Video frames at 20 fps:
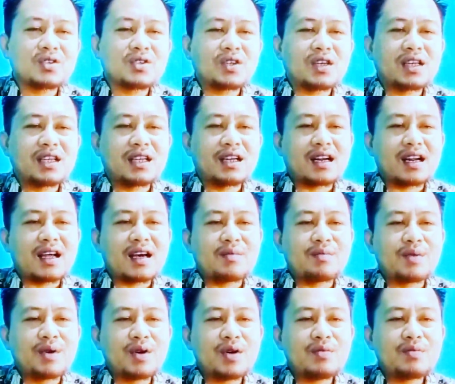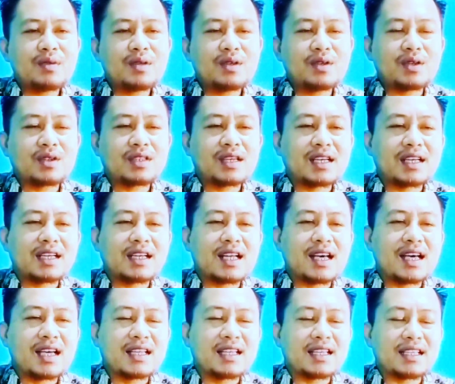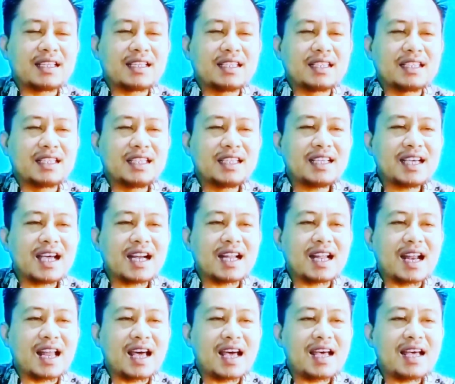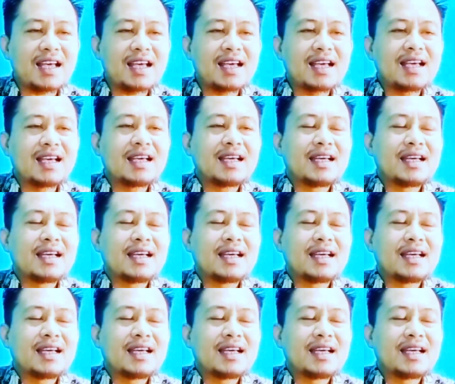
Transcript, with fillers: untuk hari Rabu menurut hari lahir ini adalah